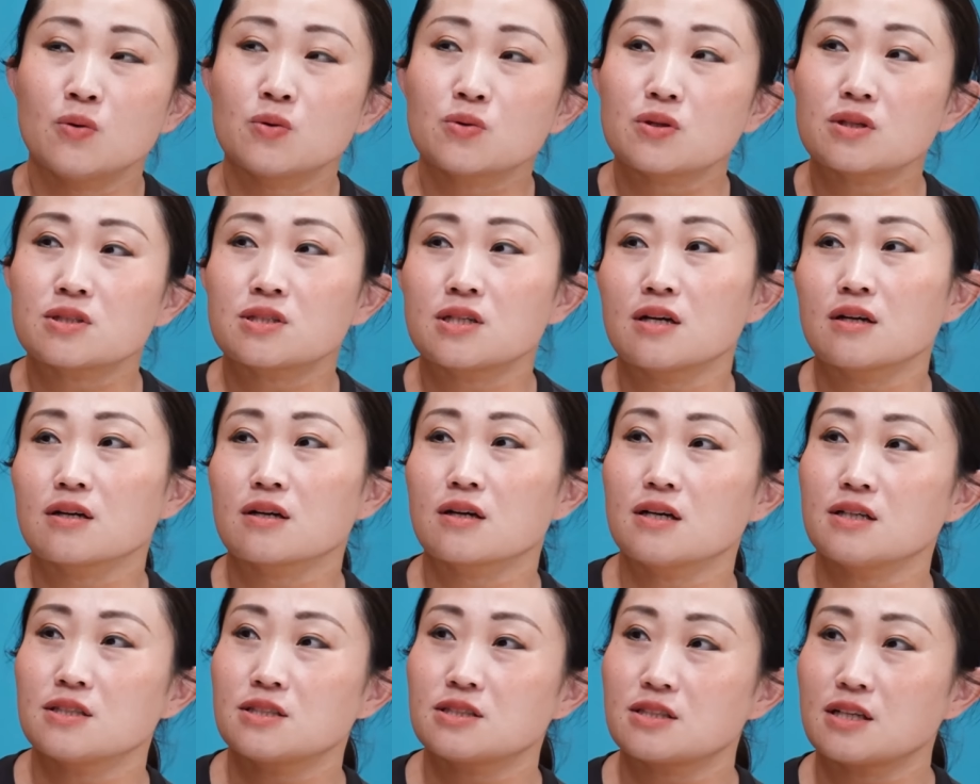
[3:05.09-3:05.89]
本当は参
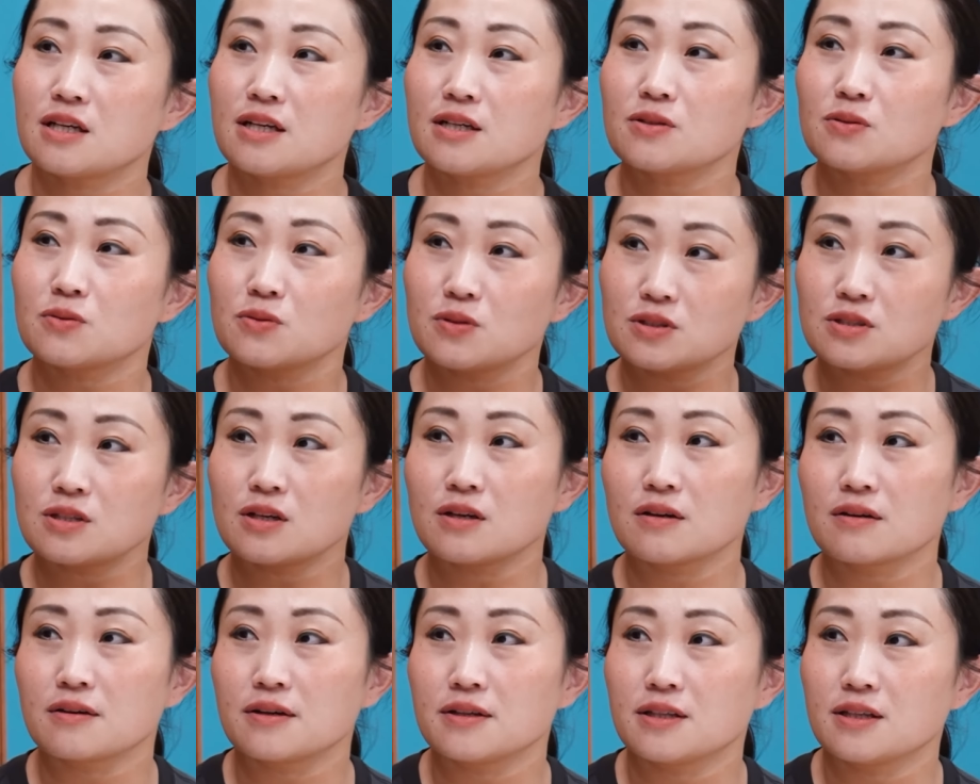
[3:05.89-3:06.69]
加したいのに
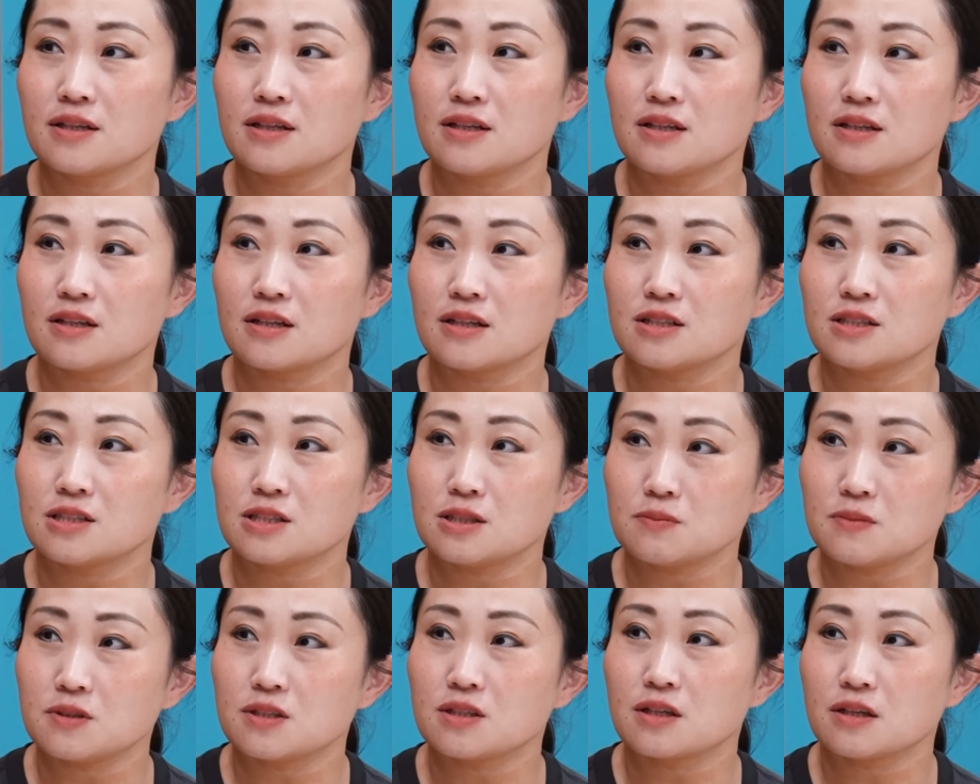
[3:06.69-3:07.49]
参加できない
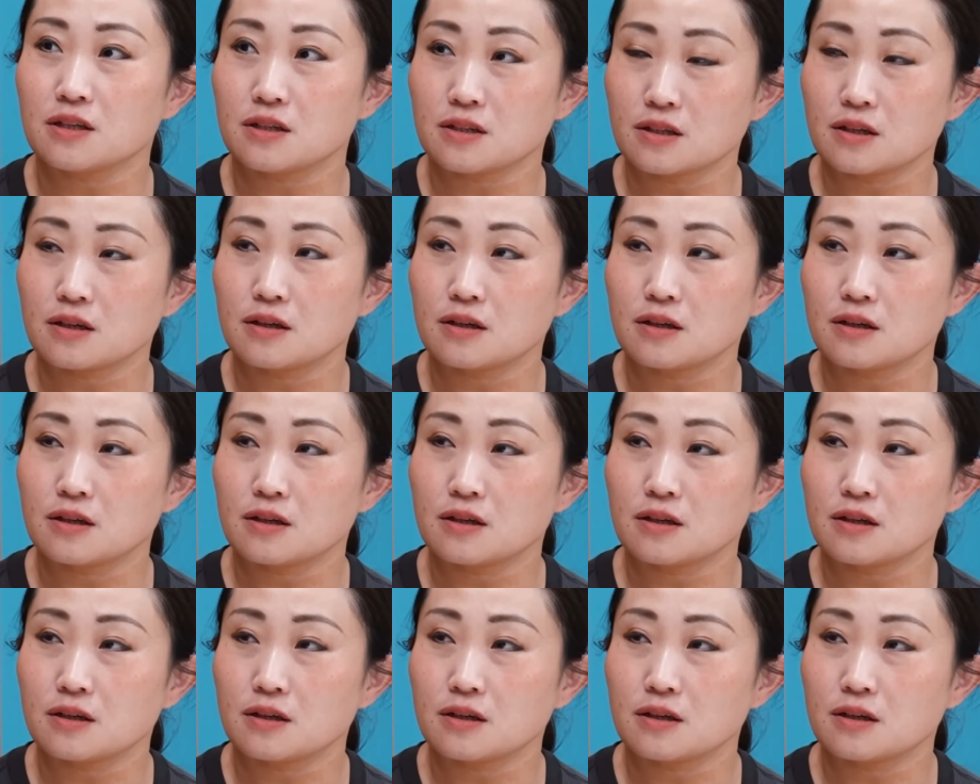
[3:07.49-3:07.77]
しみたい